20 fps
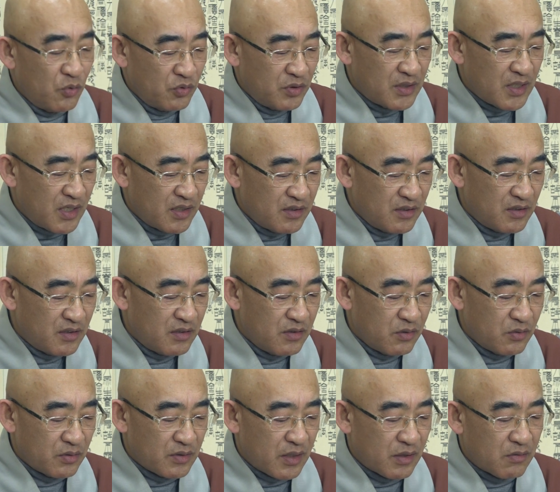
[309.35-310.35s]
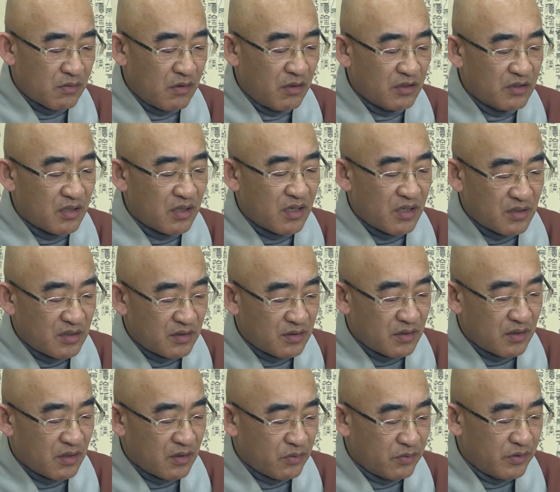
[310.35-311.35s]
오지 않으시려고 자꾸
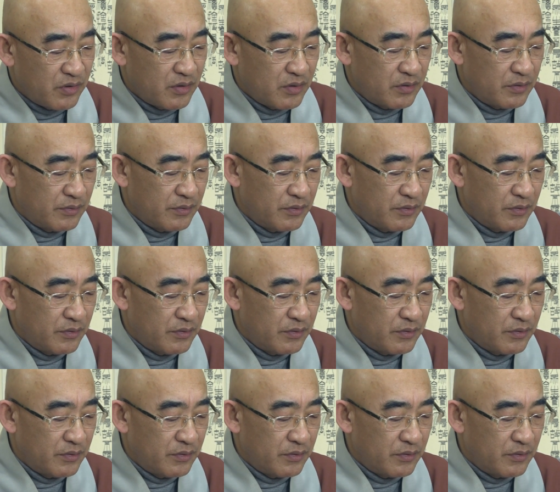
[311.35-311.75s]
거절하시더라고요.